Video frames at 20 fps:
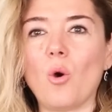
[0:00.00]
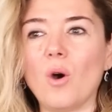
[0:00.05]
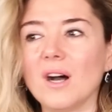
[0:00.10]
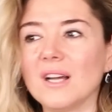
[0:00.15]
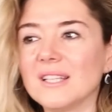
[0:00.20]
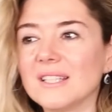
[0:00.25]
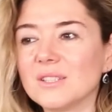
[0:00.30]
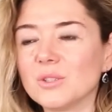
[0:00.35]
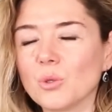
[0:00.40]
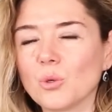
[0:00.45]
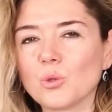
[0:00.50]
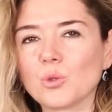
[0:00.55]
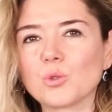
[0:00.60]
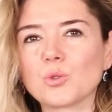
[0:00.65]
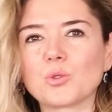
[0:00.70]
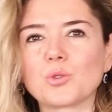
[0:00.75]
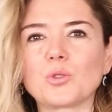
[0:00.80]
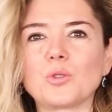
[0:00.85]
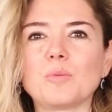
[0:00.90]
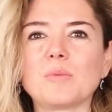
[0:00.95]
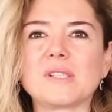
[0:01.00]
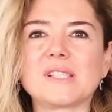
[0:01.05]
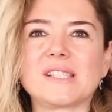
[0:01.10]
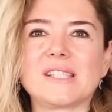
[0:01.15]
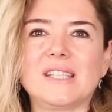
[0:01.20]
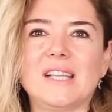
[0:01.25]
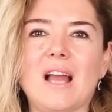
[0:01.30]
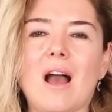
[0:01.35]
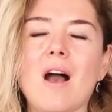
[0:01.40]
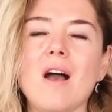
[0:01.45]
o alanın
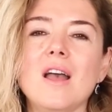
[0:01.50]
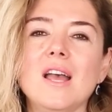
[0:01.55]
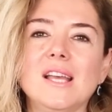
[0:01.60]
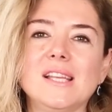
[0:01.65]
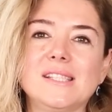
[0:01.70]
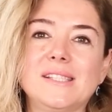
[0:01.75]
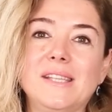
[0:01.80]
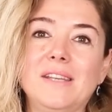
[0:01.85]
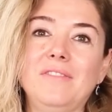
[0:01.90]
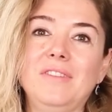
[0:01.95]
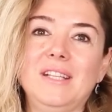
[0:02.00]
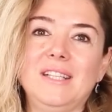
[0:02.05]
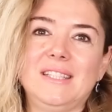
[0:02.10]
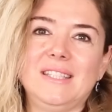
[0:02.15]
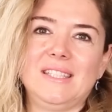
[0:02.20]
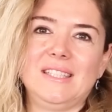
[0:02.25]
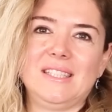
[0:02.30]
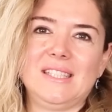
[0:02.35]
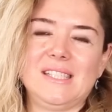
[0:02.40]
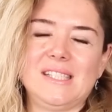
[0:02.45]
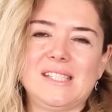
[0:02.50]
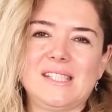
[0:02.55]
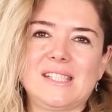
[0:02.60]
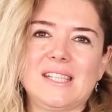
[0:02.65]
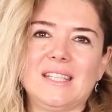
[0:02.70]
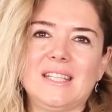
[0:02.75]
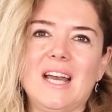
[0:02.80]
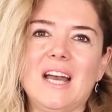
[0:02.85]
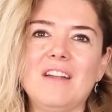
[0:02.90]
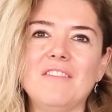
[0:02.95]
oluşturulmasıyla sevildiğini
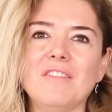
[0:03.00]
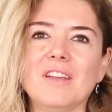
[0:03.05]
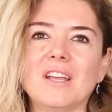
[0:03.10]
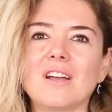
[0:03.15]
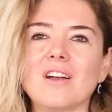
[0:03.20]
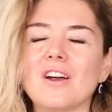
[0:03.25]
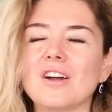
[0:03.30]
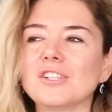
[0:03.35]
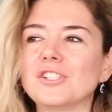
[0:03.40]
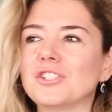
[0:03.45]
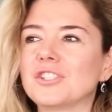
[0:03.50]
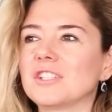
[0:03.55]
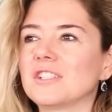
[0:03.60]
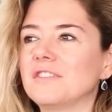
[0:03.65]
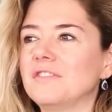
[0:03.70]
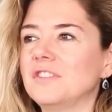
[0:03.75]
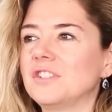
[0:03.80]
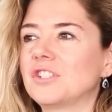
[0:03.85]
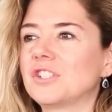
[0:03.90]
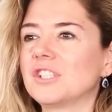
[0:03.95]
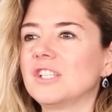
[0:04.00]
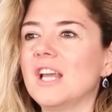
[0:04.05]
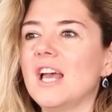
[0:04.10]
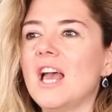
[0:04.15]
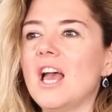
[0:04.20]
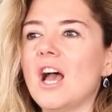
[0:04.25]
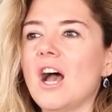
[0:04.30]
hisseder ve karşı taraf için